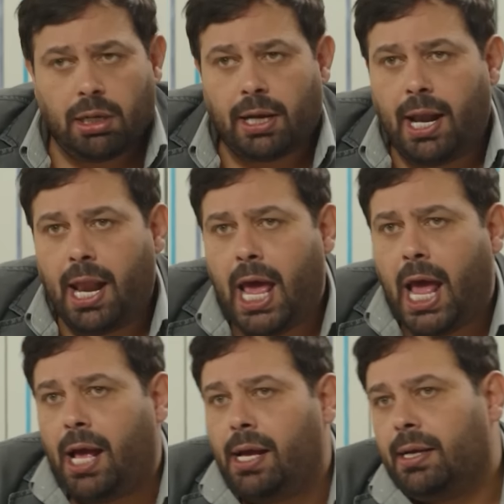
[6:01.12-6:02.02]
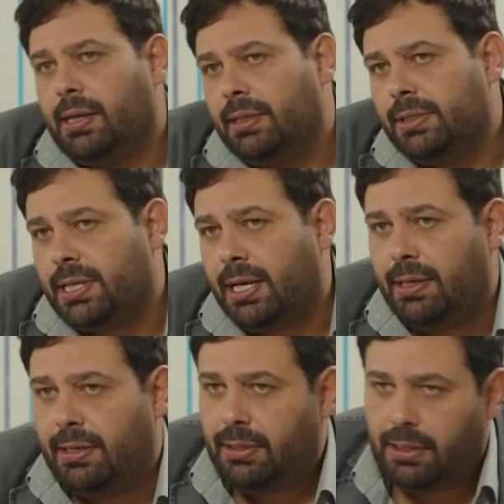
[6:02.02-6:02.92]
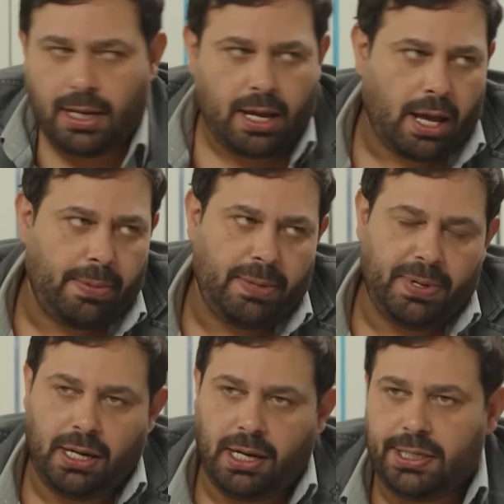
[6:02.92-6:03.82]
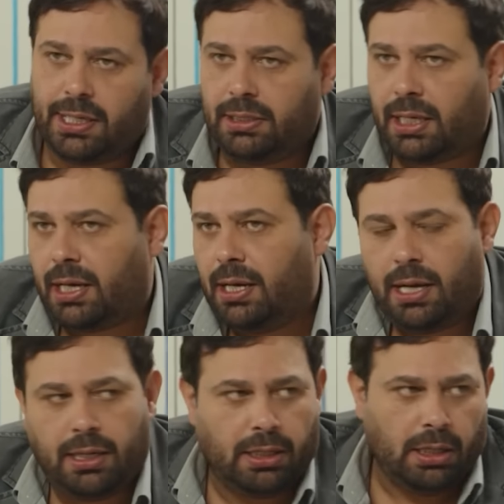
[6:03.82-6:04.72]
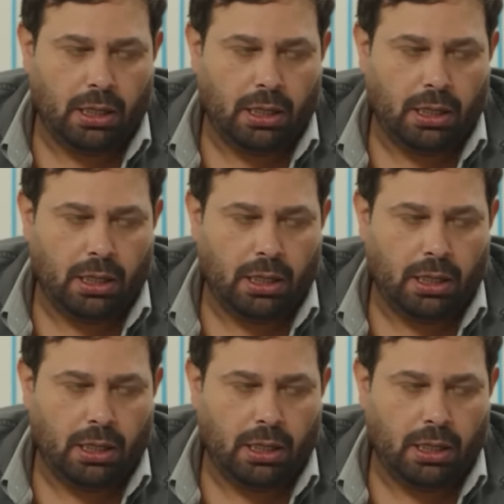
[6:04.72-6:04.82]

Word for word: خلاع جن لا حبيبي الا الجن دخيلك